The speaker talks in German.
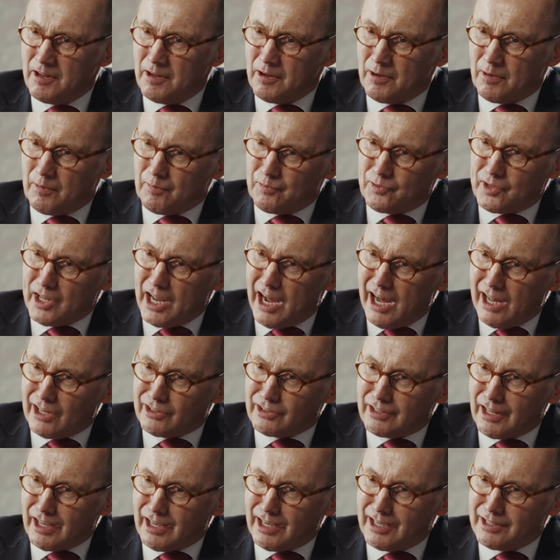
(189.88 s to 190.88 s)
und die
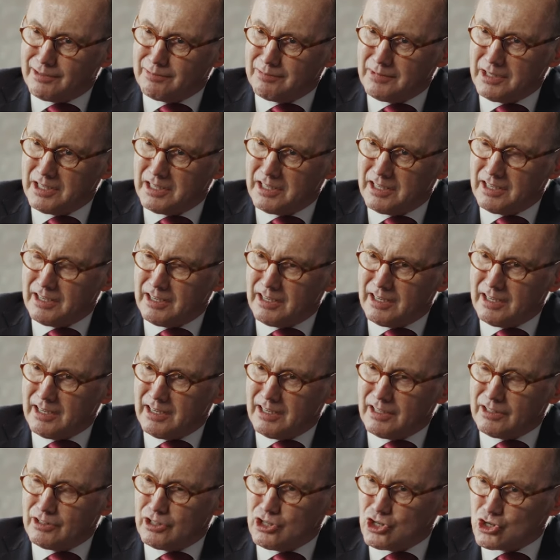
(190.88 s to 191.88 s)
anderen
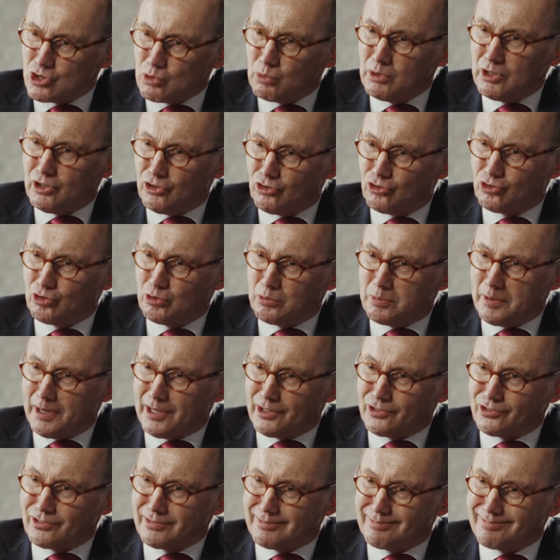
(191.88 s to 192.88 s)
die Schuld
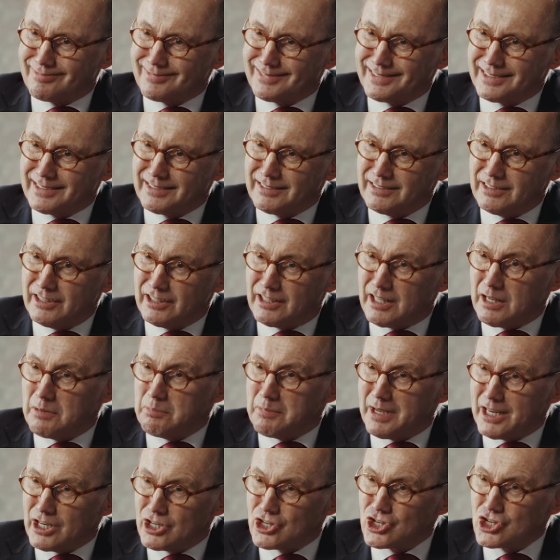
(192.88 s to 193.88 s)
zuweisen, die den
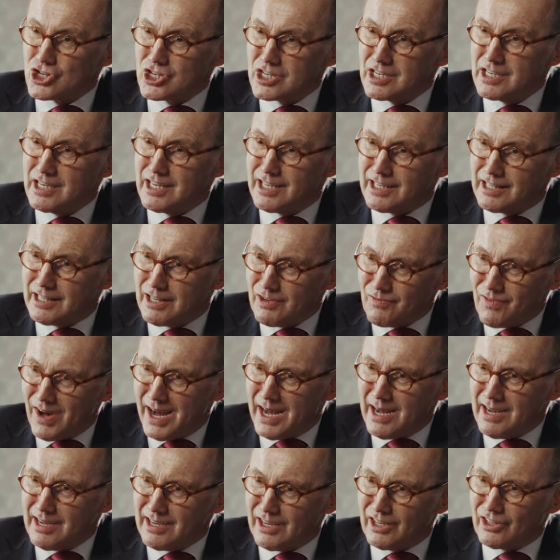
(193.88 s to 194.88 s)
Menschen nicht die
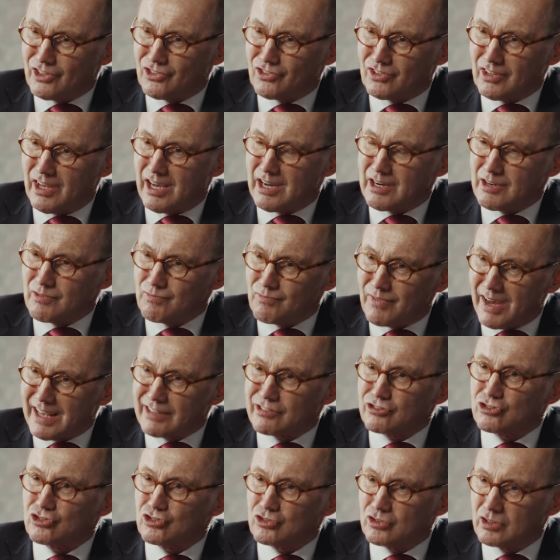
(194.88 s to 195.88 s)
Wahrheit sagen,
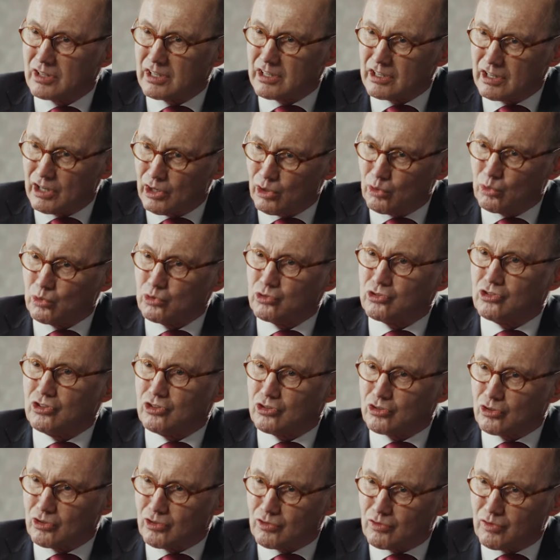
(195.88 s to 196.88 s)
was los
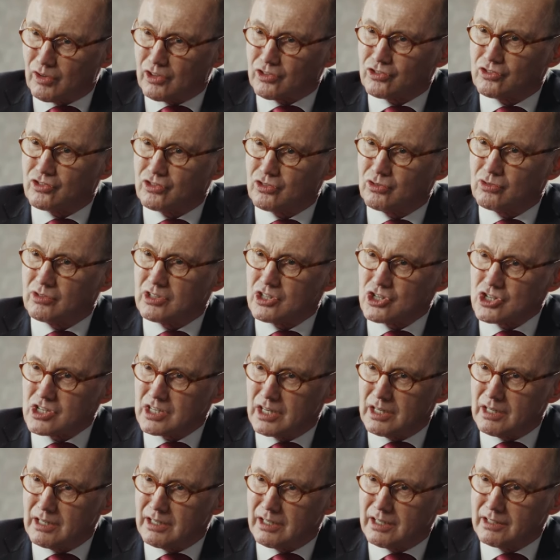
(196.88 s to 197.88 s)
ist und was zu
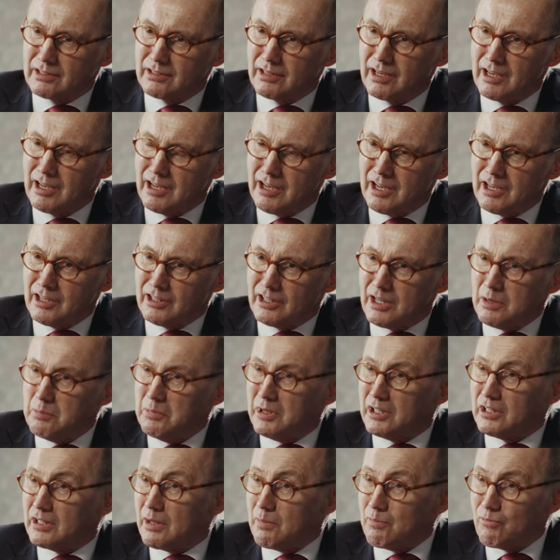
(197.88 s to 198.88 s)
geschehen hat, die
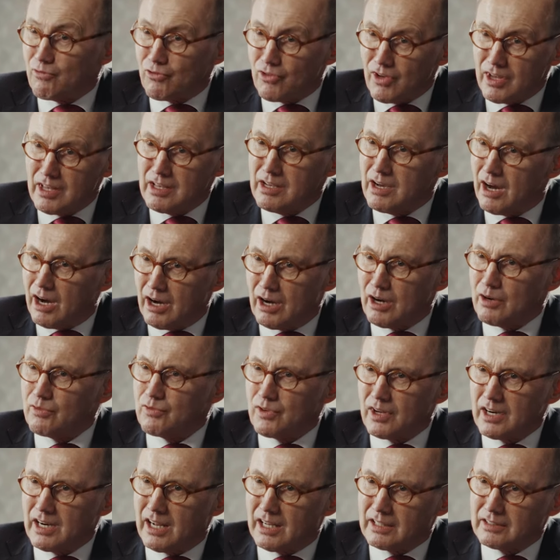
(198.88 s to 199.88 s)
mit dem Finger
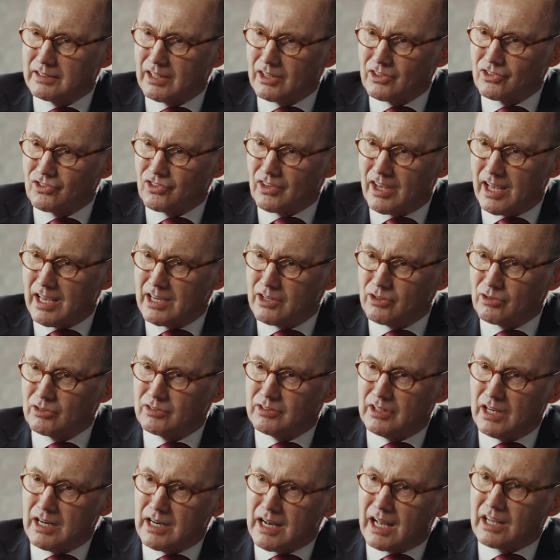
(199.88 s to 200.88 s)
aufeinander zeigen und
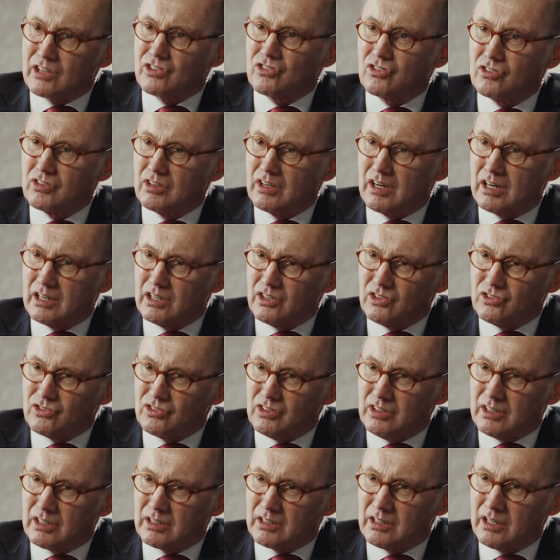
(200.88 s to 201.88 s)
die
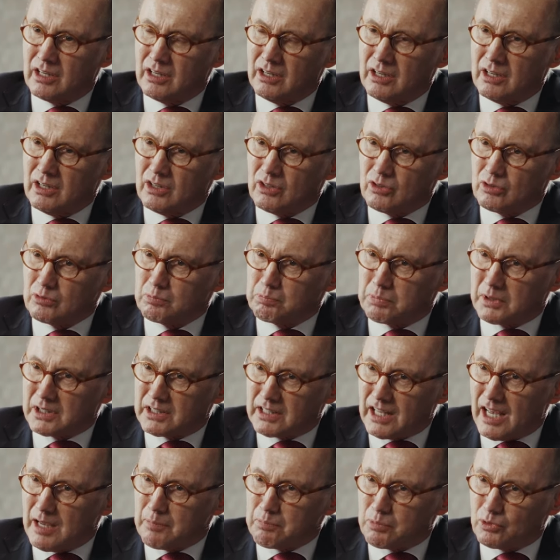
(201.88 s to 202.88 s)
nationalisieren und
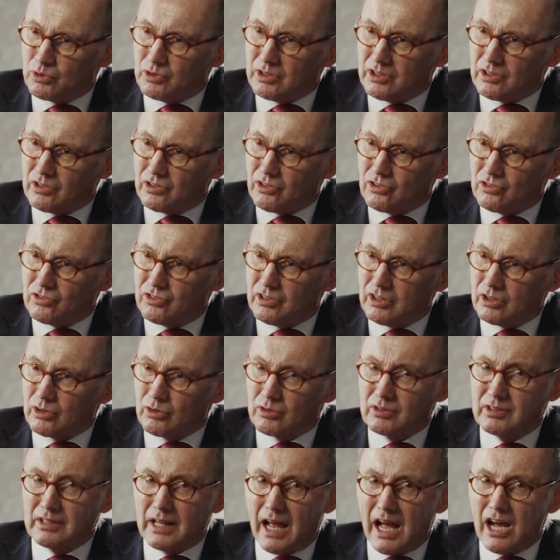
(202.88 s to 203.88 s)
parteipolitisieren.
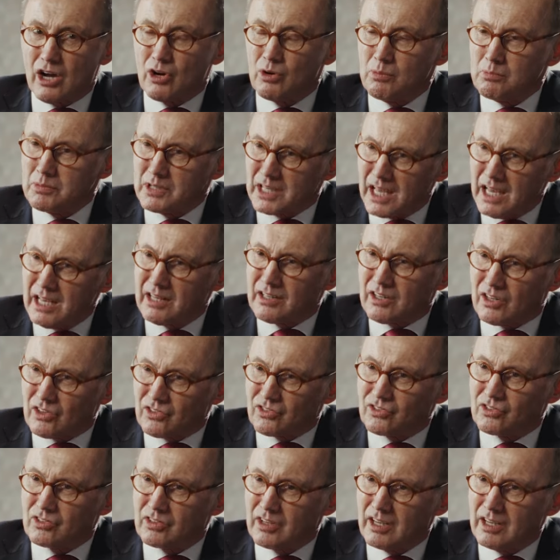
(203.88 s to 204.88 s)
Und darum geht
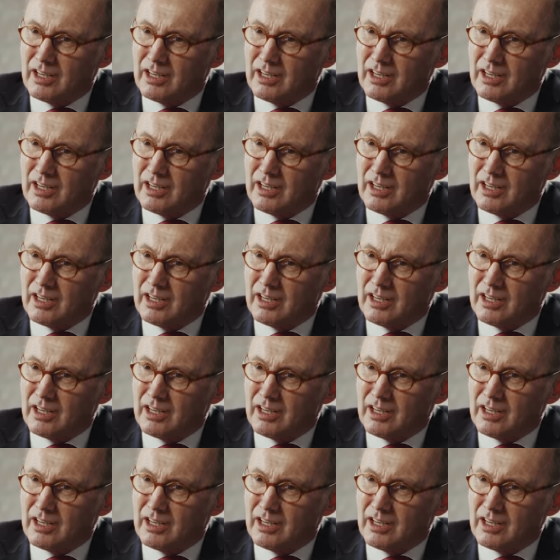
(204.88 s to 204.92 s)
es.